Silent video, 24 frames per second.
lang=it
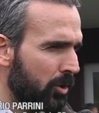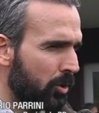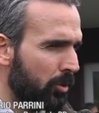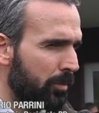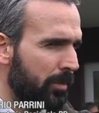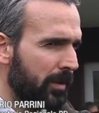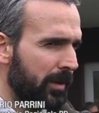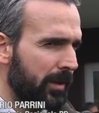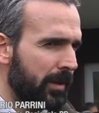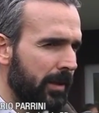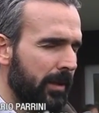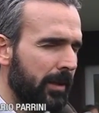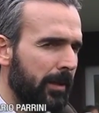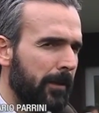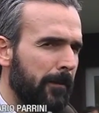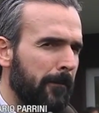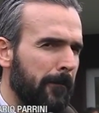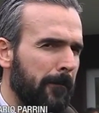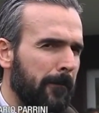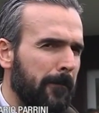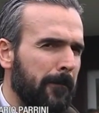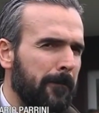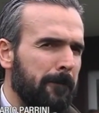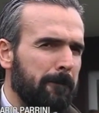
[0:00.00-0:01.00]
perché
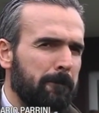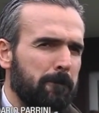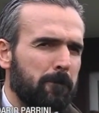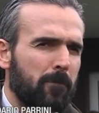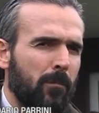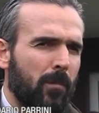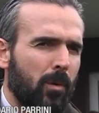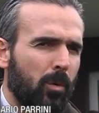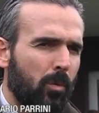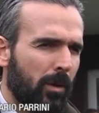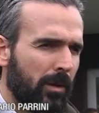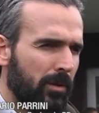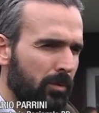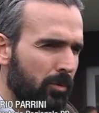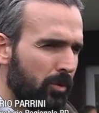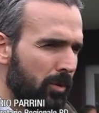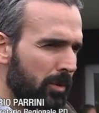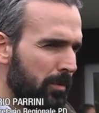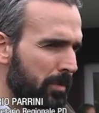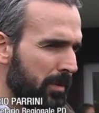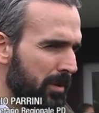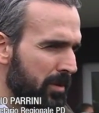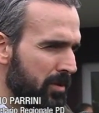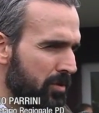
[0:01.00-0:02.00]
quando
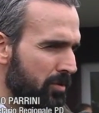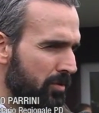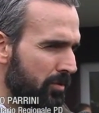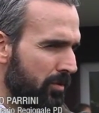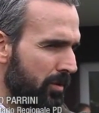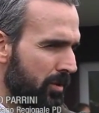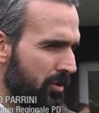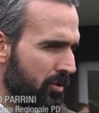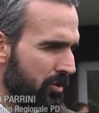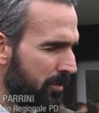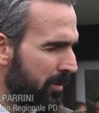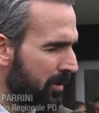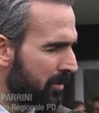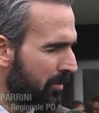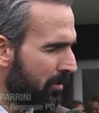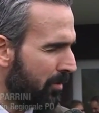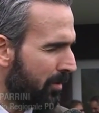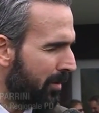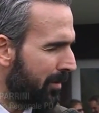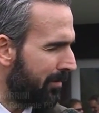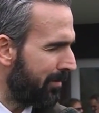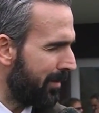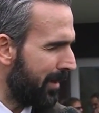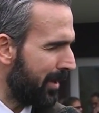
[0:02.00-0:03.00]
le persone ci
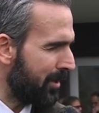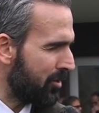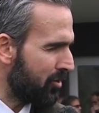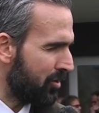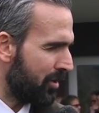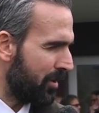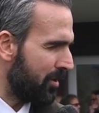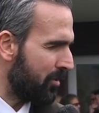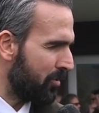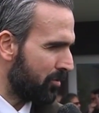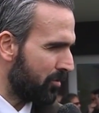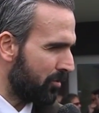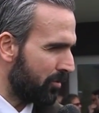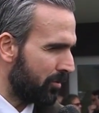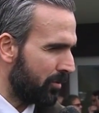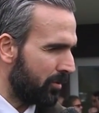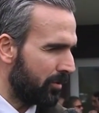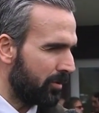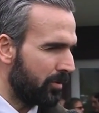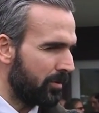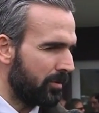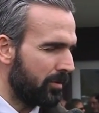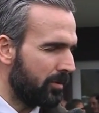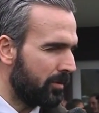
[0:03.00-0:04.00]
mettono la faccia io
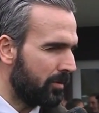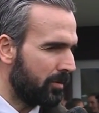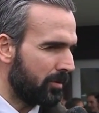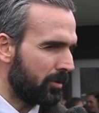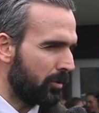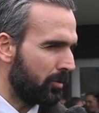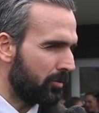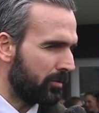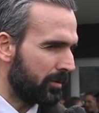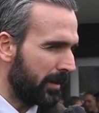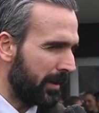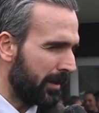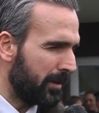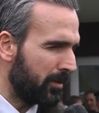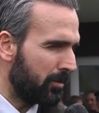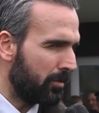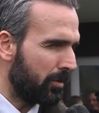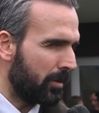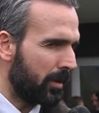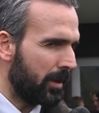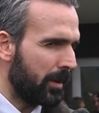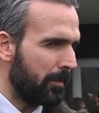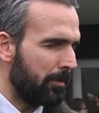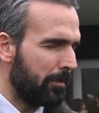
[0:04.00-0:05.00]
sono
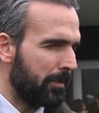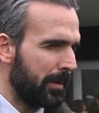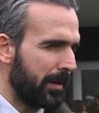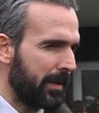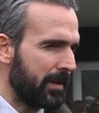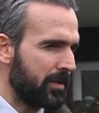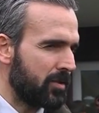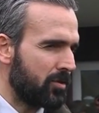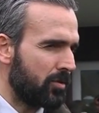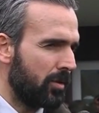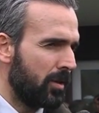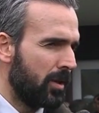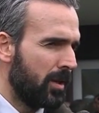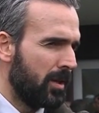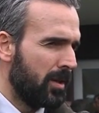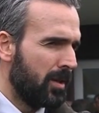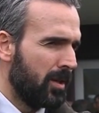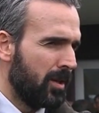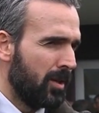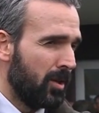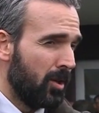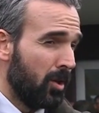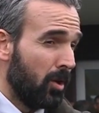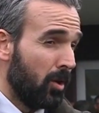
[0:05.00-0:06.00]
contento e le apprezzo.
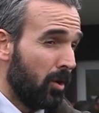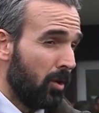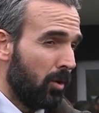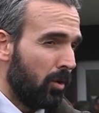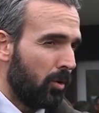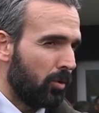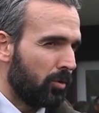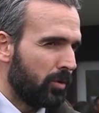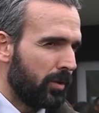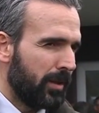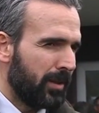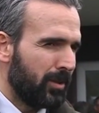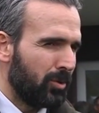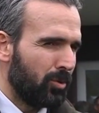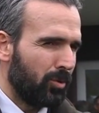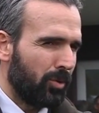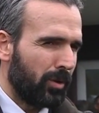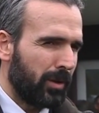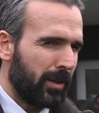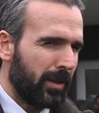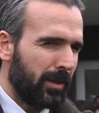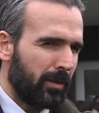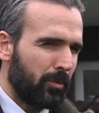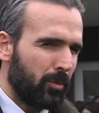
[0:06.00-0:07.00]
Ho
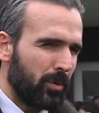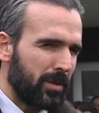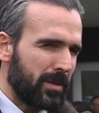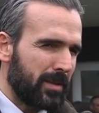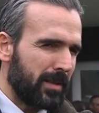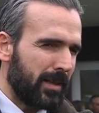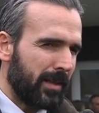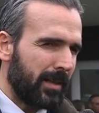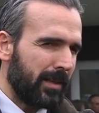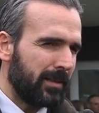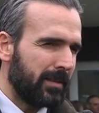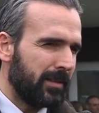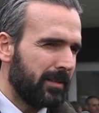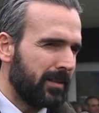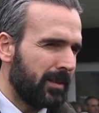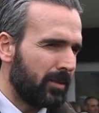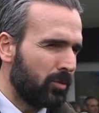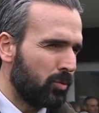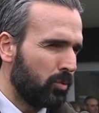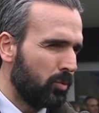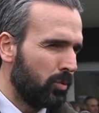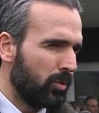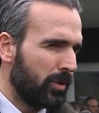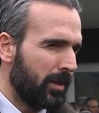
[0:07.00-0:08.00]
detto che questa
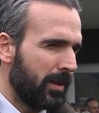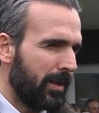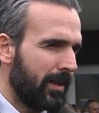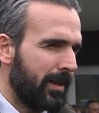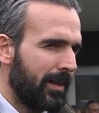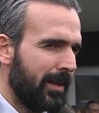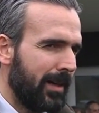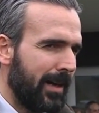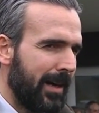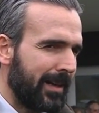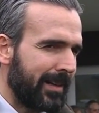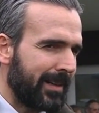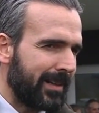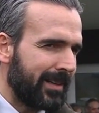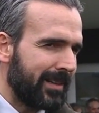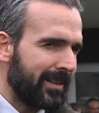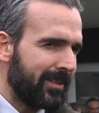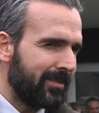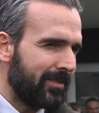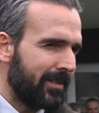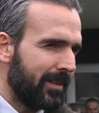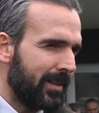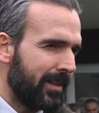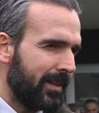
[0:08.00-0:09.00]
candidatura
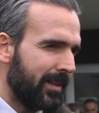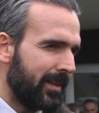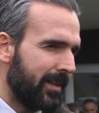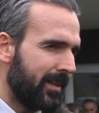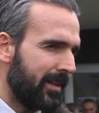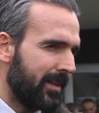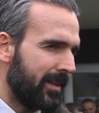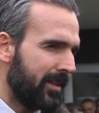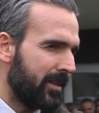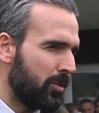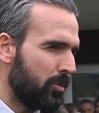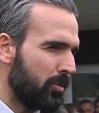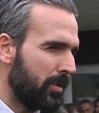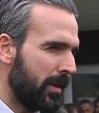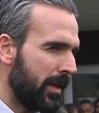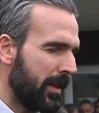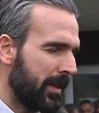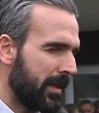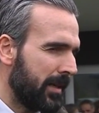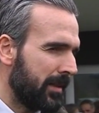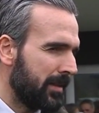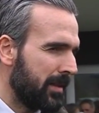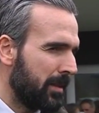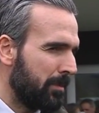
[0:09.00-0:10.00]
arriva in
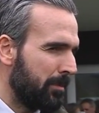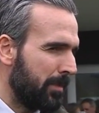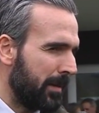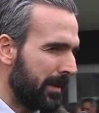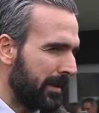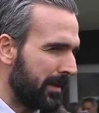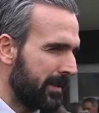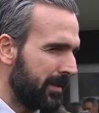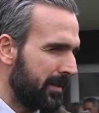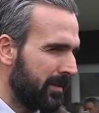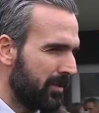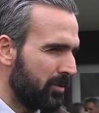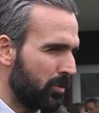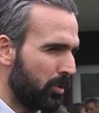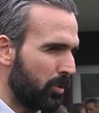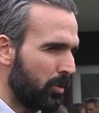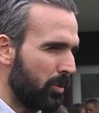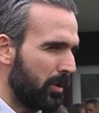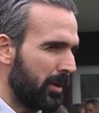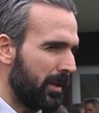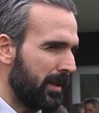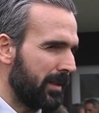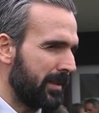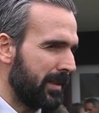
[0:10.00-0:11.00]
un'area del partito,
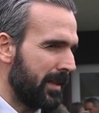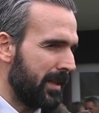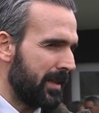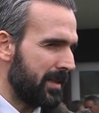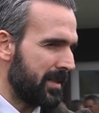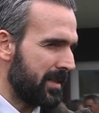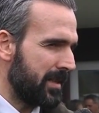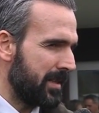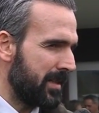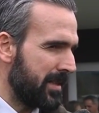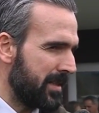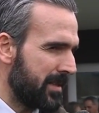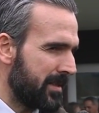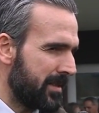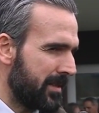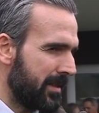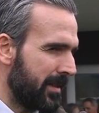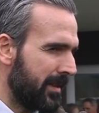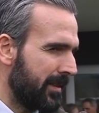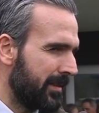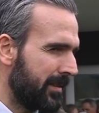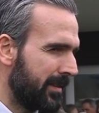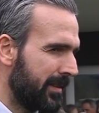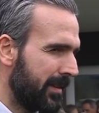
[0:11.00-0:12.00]
quella della
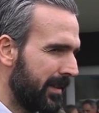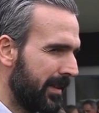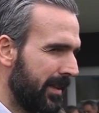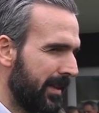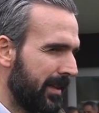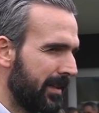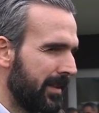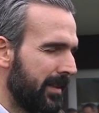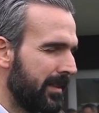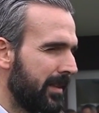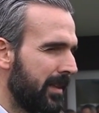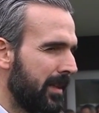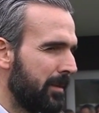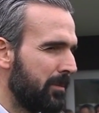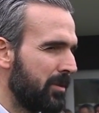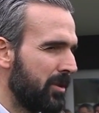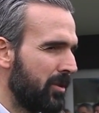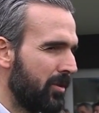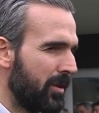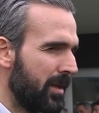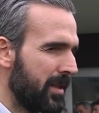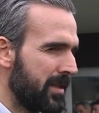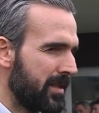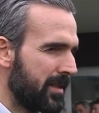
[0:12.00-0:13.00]
sinistra interna, della
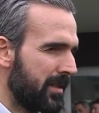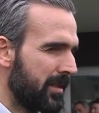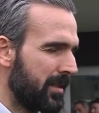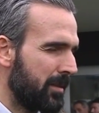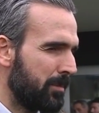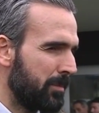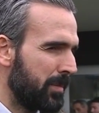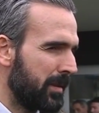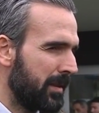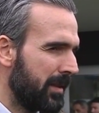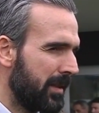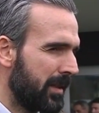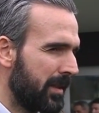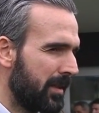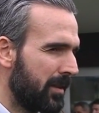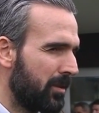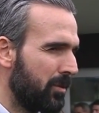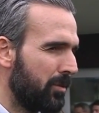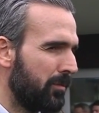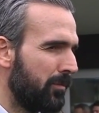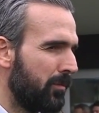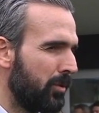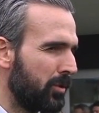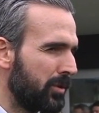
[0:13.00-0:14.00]
minoranza del PD che
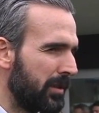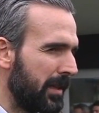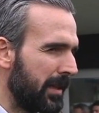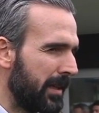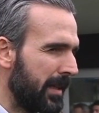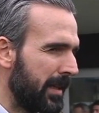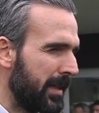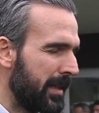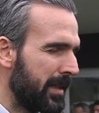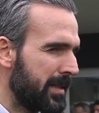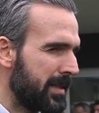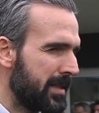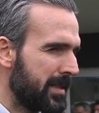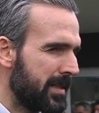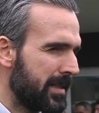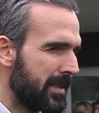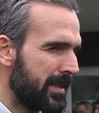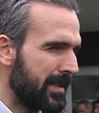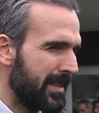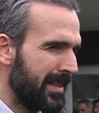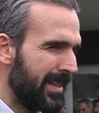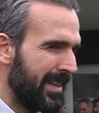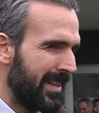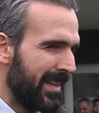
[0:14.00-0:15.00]
non vota
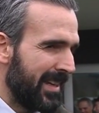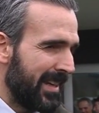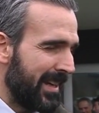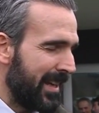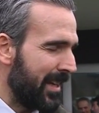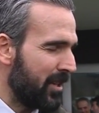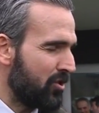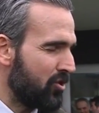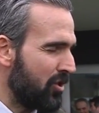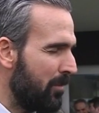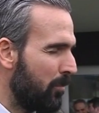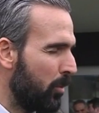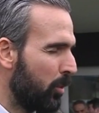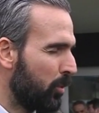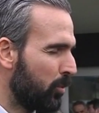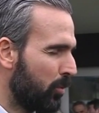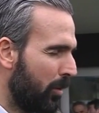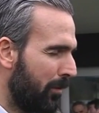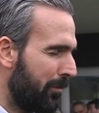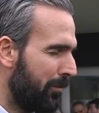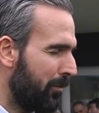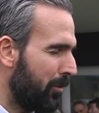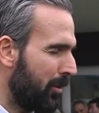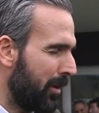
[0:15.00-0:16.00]
Renzi, che è già
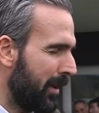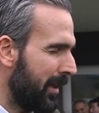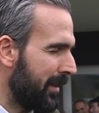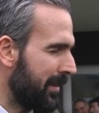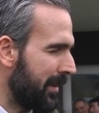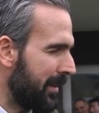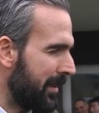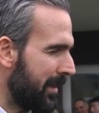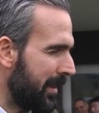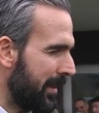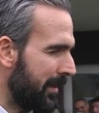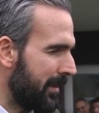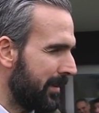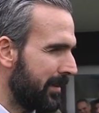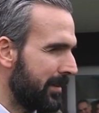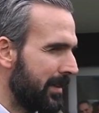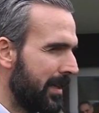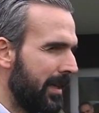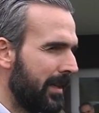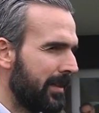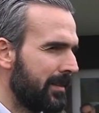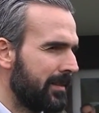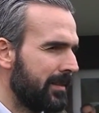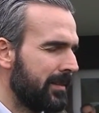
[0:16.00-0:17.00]
molto affollata di
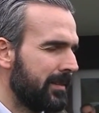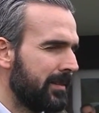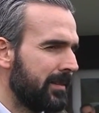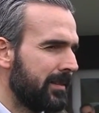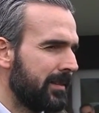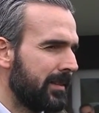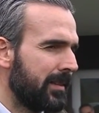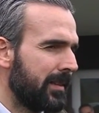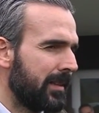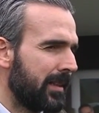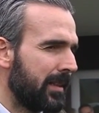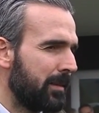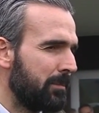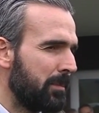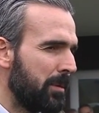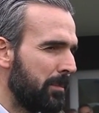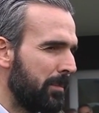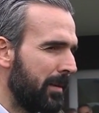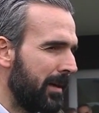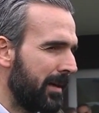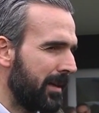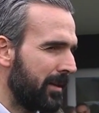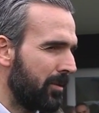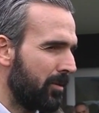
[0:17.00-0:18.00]
candidati e che
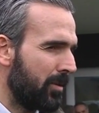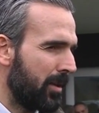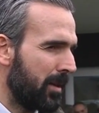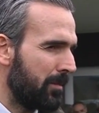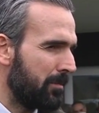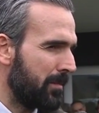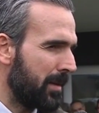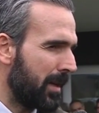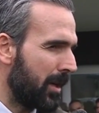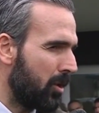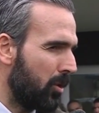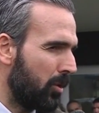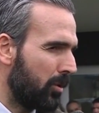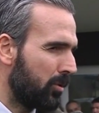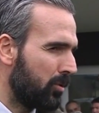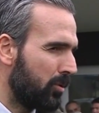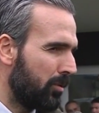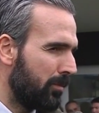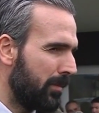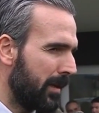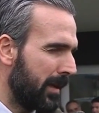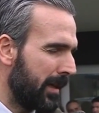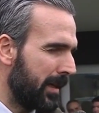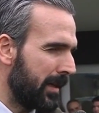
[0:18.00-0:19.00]
mi pare non abbia
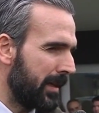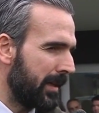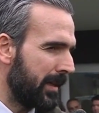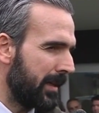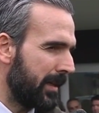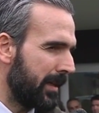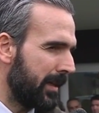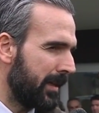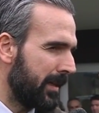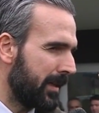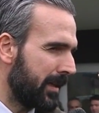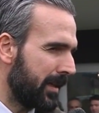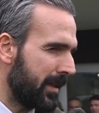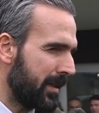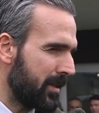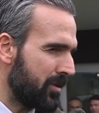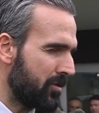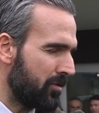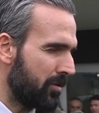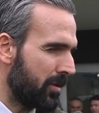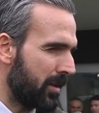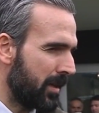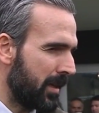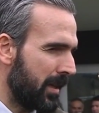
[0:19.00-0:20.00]
accolto bene
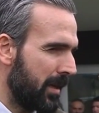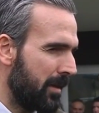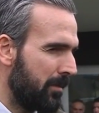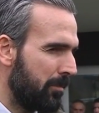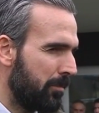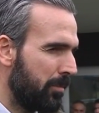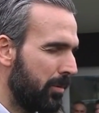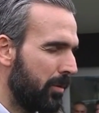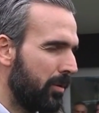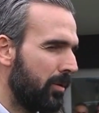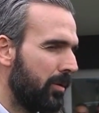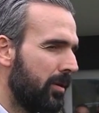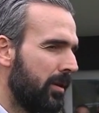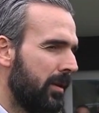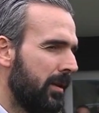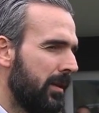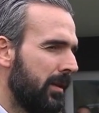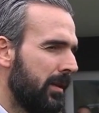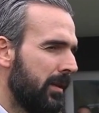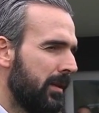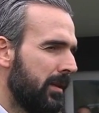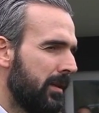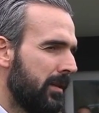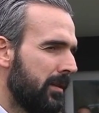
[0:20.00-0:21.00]
l'ingresso in campo
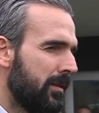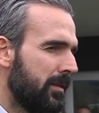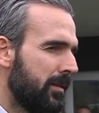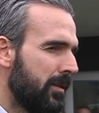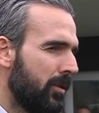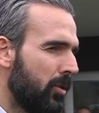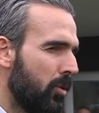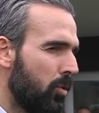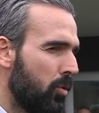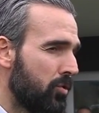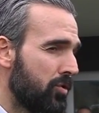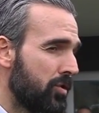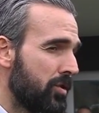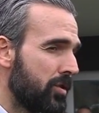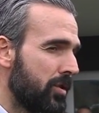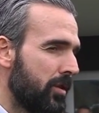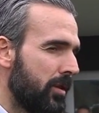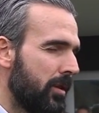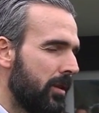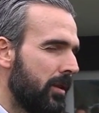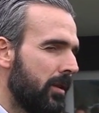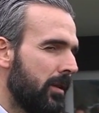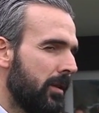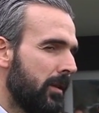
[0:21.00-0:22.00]
di
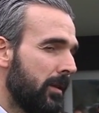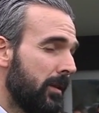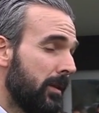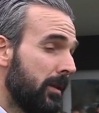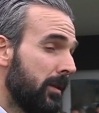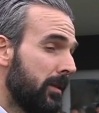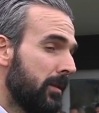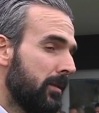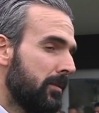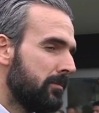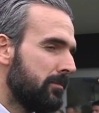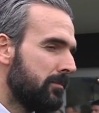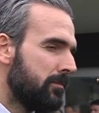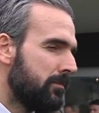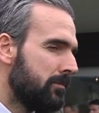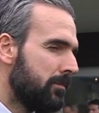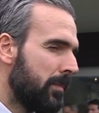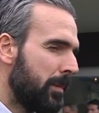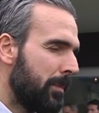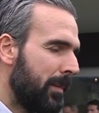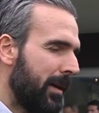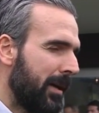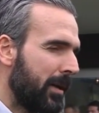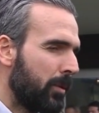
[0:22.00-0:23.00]
Rossi.
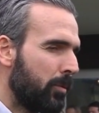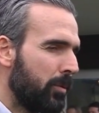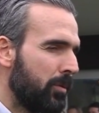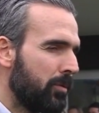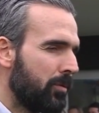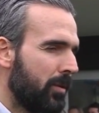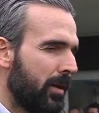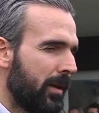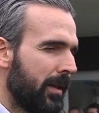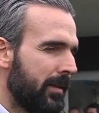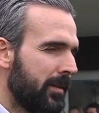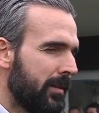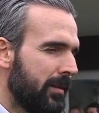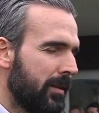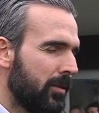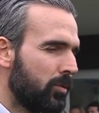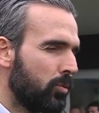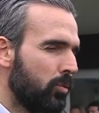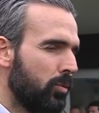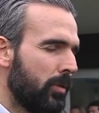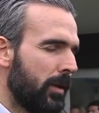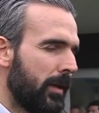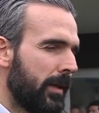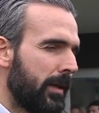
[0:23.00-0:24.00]
Mi pare quindi una
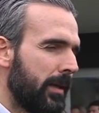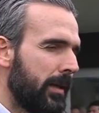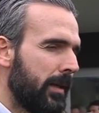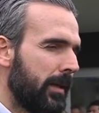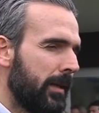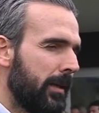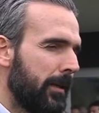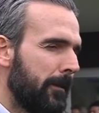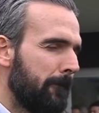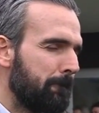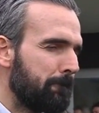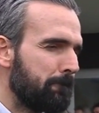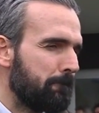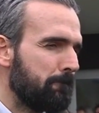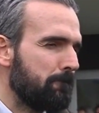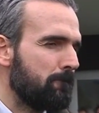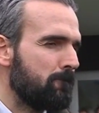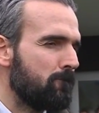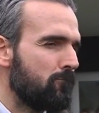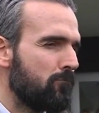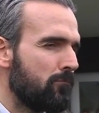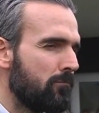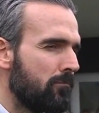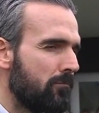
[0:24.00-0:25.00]
candidatura che
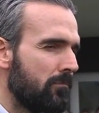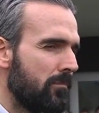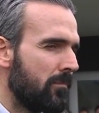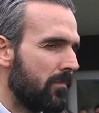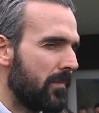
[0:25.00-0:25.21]
Mm,